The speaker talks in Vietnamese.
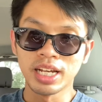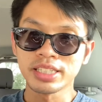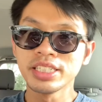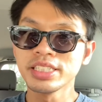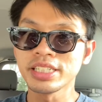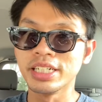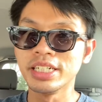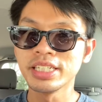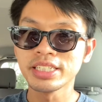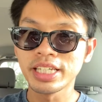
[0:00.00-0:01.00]
thứ
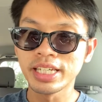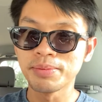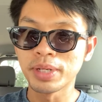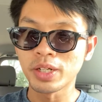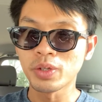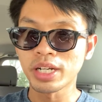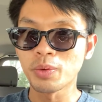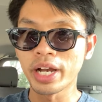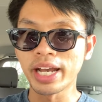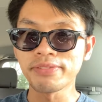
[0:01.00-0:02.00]
trưởng gì mà của cơ
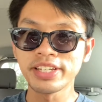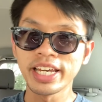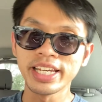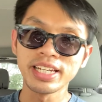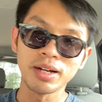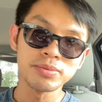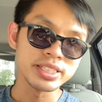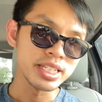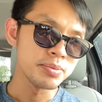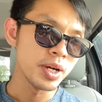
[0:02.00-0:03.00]
quan FDA, ông đã
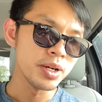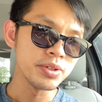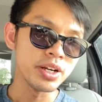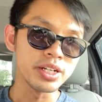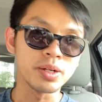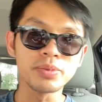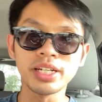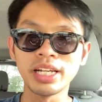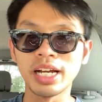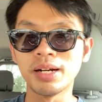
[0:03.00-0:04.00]
tuyên bố rồi, cũng
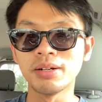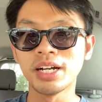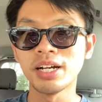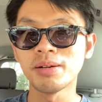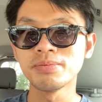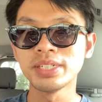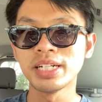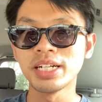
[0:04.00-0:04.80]
như là ông